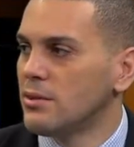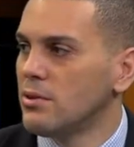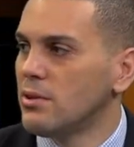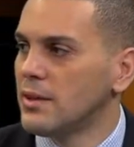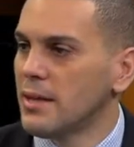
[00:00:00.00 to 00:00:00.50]

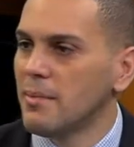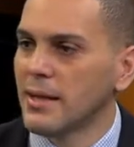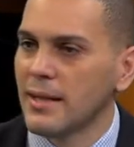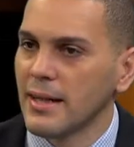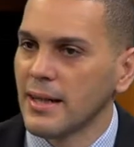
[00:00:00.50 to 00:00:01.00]
todo el
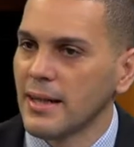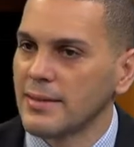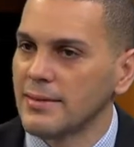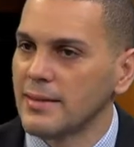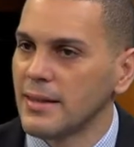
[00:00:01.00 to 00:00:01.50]
tema que
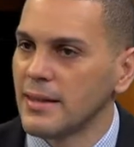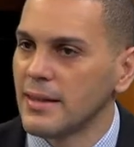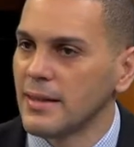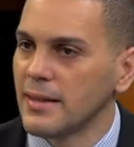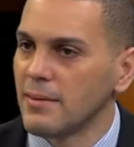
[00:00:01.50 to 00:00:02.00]
es
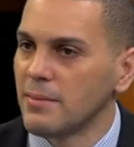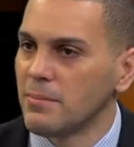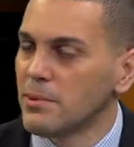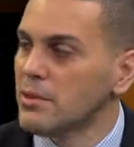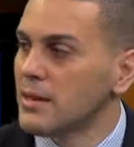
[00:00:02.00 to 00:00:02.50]

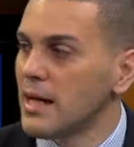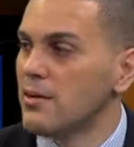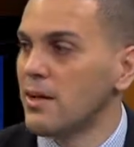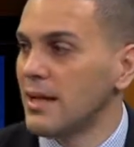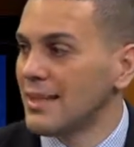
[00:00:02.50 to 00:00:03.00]

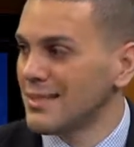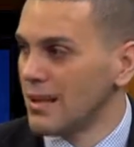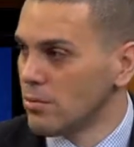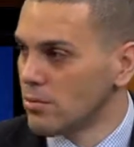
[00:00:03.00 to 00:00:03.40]
prioritario, que es la salud.